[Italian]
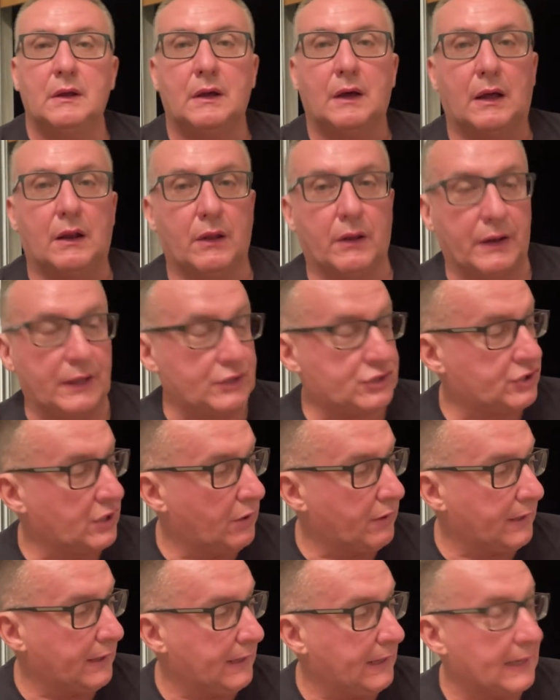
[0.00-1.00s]
Allora,
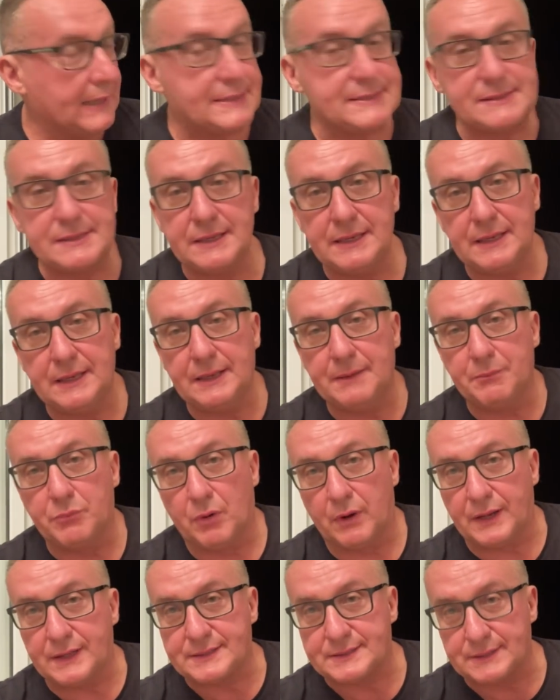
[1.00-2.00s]
ciao ragazzi,
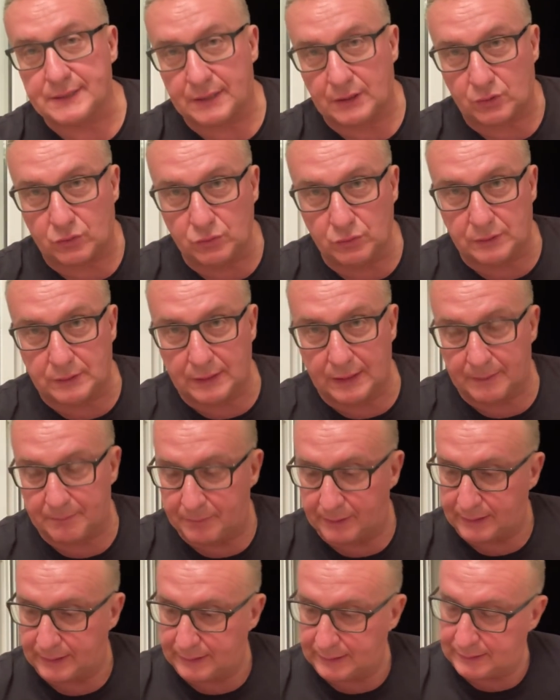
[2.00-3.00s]
buonasera a tutti,
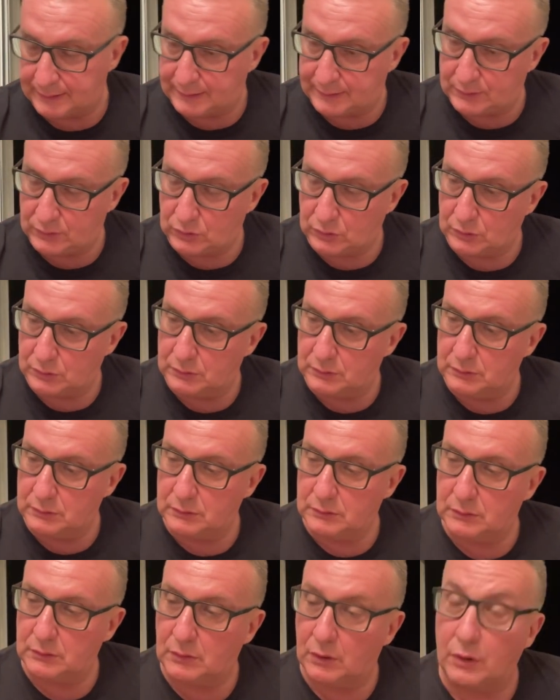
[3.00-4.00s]

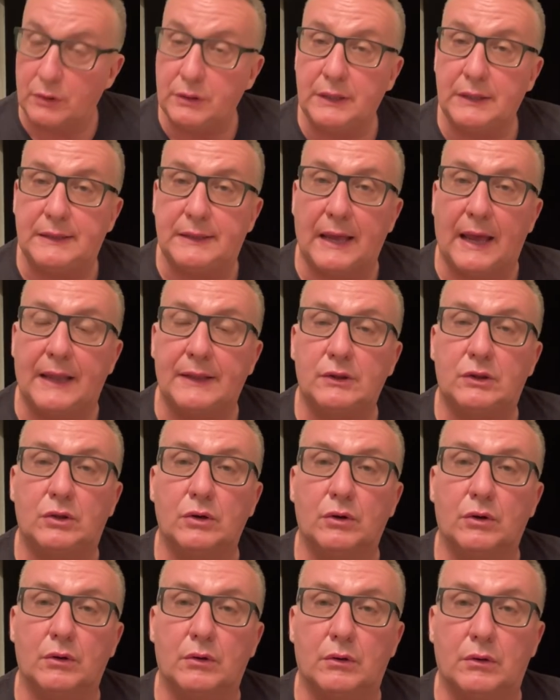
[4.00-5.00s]
Lambrenedetto. Ogni
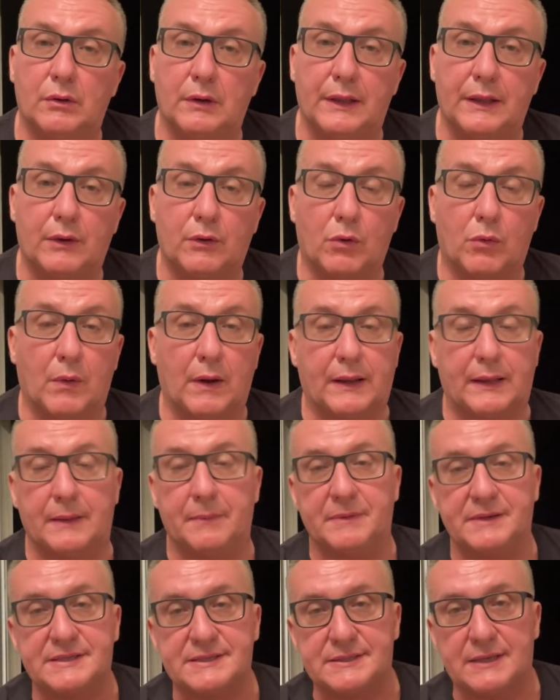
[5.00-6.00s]
tanto leggo qualche
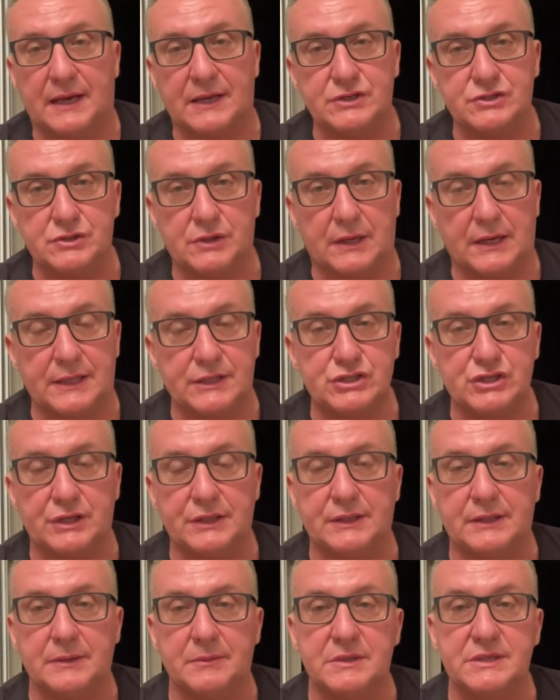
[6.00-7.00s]
messaggio che la
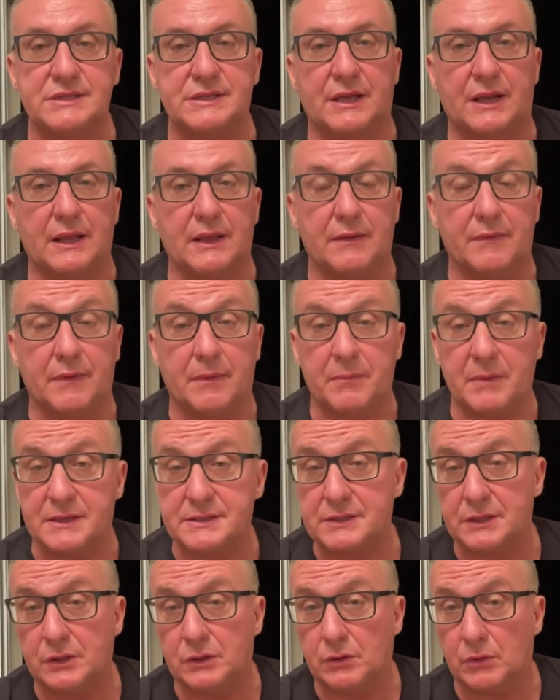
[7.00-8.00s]
gente mi scrive, mi ha
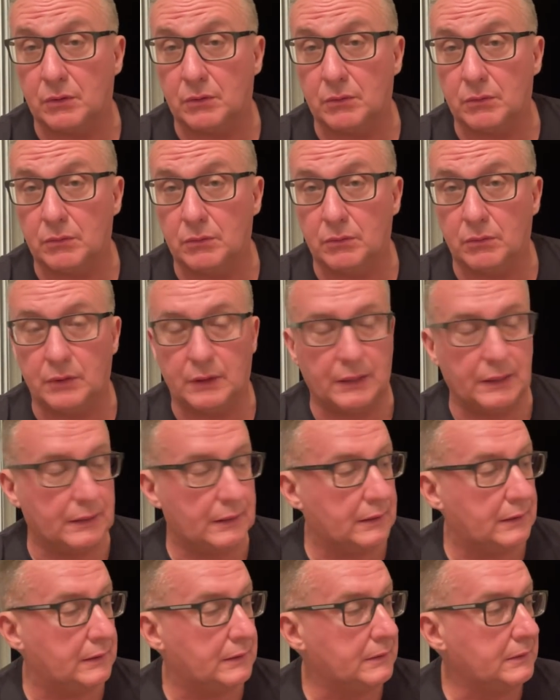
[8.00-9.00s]
scritto
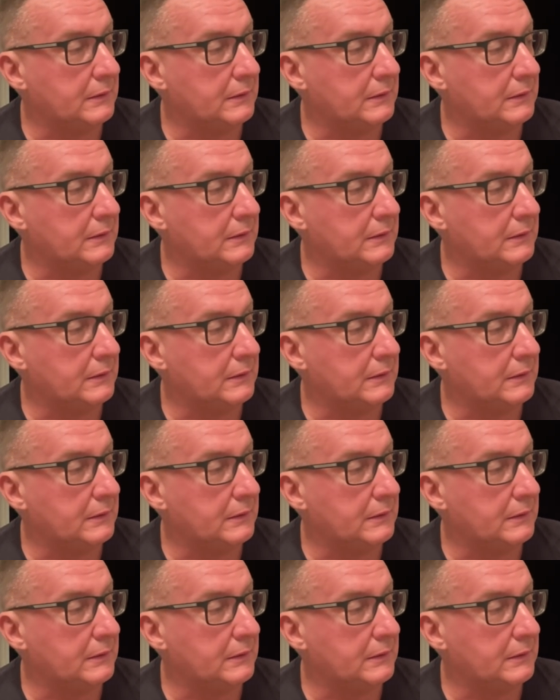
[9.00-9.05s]
un